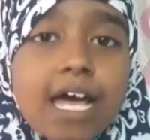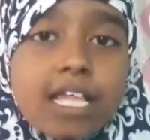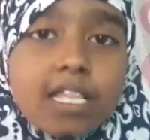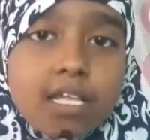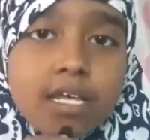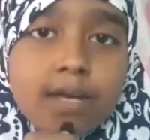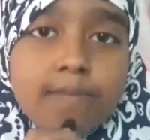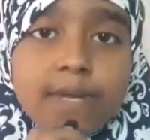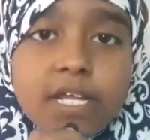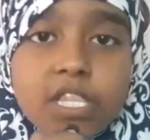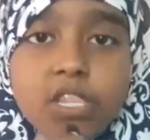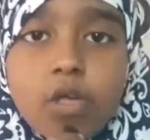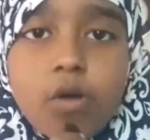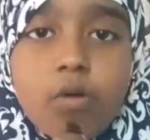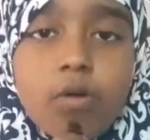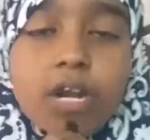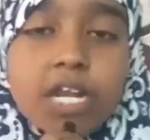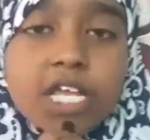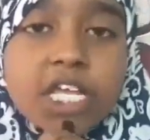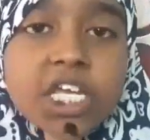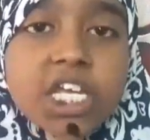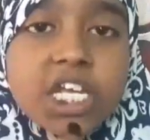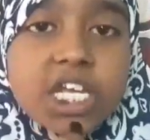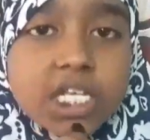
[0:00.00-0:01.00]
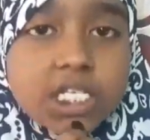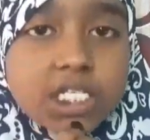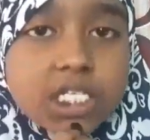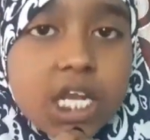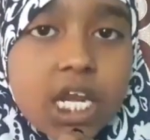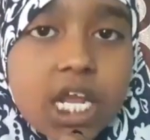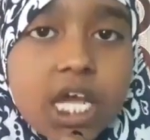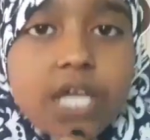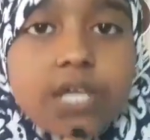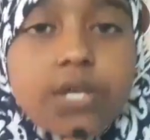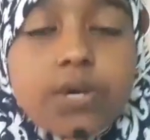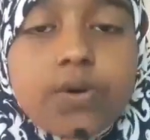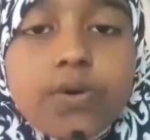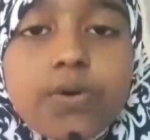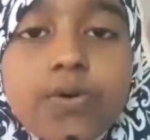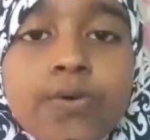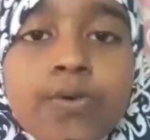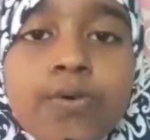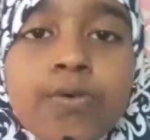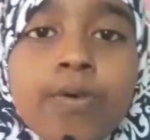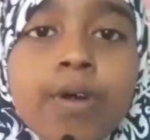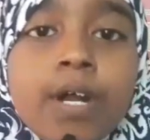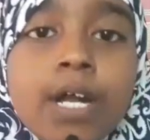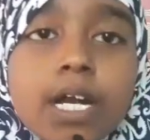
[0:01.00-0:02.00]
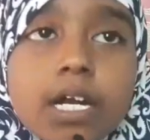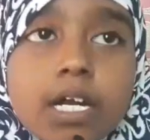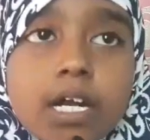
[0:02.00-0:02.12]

அது மற்றவங்களுக்கு இடைஞ்சலாக இருக்கும்